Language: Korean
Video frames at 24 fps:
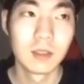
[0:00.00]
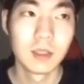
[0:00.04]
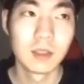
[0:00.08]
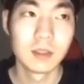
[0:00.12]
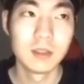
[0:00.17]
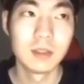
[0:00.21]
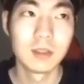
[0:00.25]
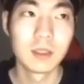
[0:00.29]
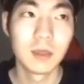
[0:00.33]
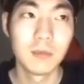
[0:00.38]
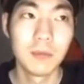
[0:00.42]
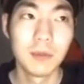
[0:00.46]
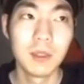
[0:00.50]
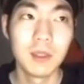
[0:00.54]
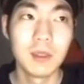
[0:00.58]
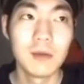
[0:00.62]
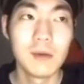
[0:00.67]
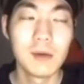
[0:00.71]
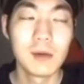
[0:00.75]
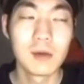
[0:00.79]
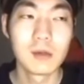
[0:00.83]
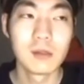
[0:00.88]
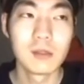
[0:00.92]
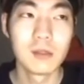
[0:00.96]
근데 진짜
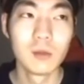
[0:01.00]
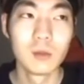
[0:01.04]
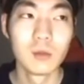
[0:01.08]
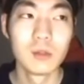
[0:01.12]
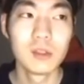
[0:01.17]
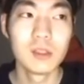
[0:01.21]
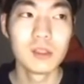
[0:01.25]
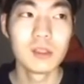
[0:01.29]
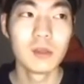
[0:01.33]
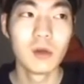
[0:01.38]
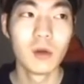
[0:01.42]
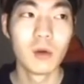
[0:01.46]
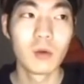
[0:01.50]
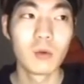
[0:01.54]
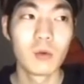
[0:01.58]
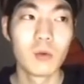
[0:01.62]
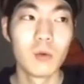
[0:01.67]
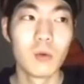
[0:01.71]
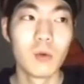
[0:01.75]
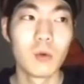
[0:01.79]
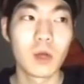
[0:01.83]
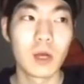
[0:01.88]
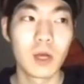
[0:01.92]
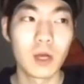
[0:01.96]
필립 형이 용기를
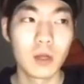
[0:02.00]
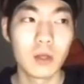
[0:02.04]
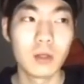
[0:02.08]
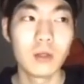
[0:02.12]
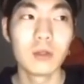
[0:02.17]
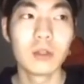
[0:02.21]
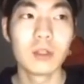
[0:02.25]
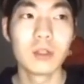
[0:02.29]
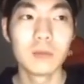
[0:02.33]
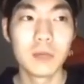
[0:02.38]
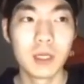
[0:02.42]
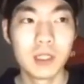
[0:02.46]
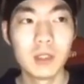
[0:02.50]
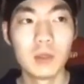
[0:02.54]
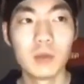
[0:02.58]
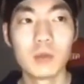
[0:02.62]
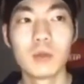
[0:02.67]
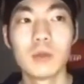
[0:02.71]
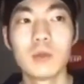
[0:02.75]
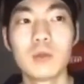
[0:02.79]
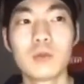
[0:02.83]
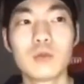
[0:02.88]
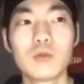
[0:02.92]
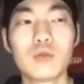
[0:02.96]
얻고 강현 형이 많이
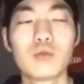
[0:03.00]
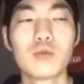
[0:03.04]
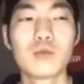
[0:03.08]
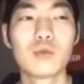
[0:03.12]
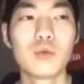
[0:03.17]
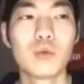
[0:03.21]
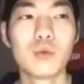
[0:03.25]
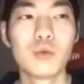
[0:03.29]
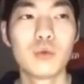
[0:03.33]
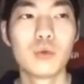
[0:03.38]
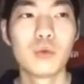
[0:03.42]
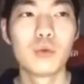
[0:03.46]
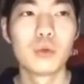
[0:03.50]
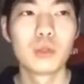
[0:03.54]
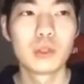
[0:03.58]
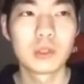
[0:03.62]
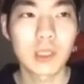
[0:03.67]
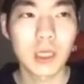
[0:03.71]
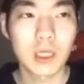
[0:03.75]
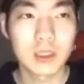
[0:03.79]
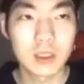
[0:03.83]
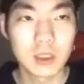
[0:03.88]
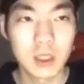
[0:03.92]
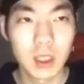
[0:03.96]
용기도 주고
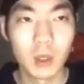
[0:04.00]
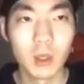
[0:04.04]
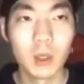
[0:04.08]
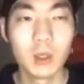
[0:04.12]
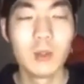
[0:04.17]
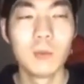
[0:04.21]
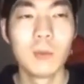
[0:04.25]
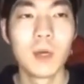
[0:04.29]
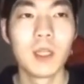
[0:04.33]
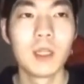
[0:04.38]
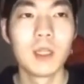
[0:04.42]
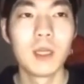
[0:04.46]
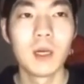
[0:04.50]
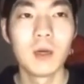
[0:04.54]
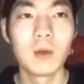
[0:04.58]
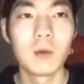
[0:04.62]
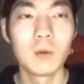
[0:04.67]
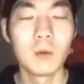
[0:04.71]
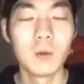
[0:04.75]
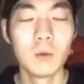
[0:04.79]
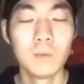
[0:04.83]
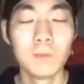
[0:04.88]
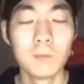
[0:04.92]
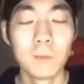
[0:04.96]
같이 대화도 많이
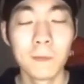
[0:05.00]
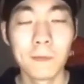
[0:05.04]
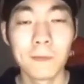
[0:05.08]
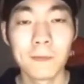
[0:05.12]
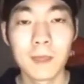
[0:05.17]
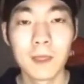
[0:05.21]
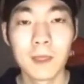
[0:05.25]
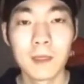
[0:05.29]
하고